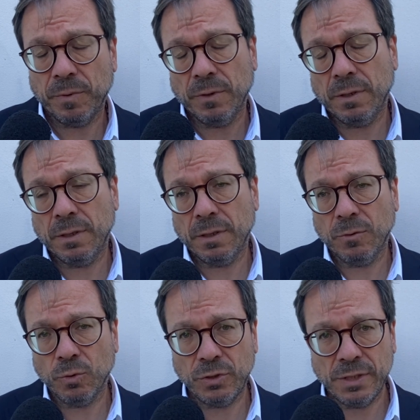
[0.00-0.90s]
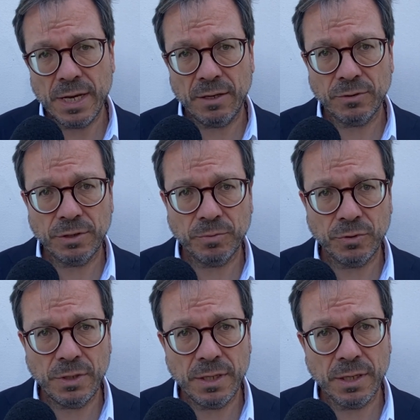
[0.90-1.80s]
eh, quotidiano si può
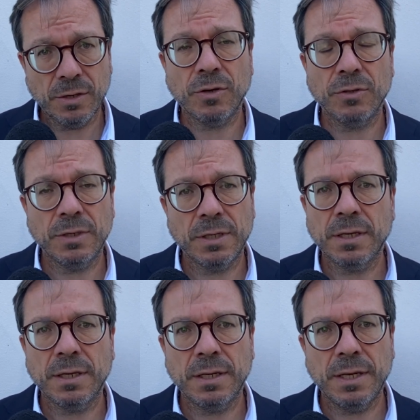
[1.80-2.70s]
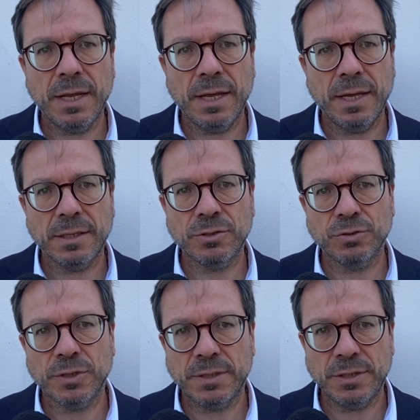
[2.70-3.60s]
dire con eh, le
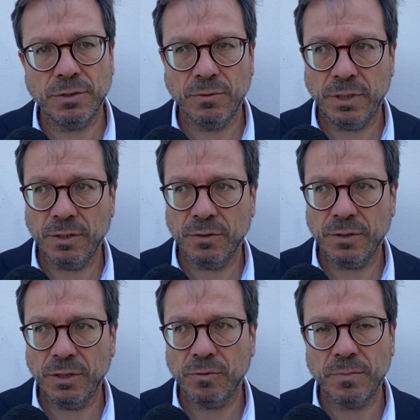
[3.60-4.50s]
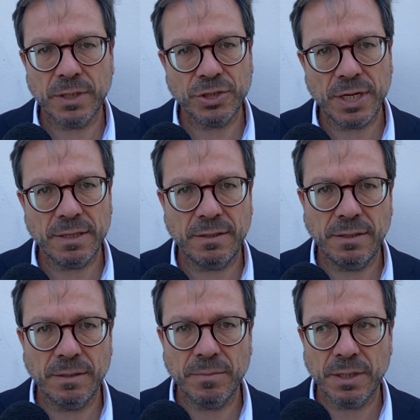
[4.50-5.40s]
associazioni, con i commercianti,
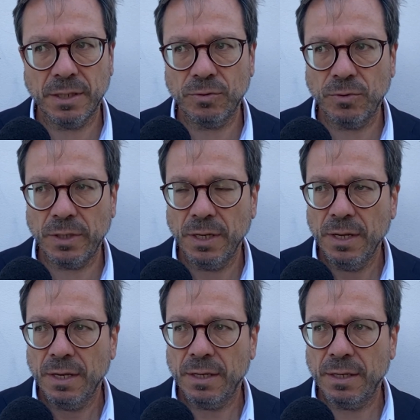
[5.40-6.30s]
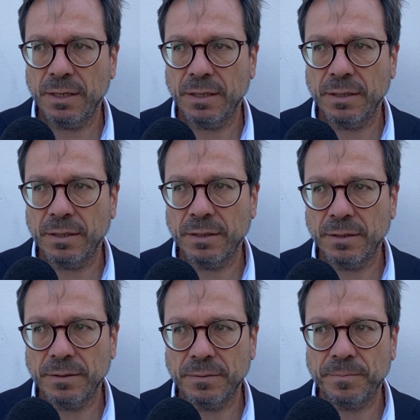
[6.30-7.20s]
gli albergatori eh,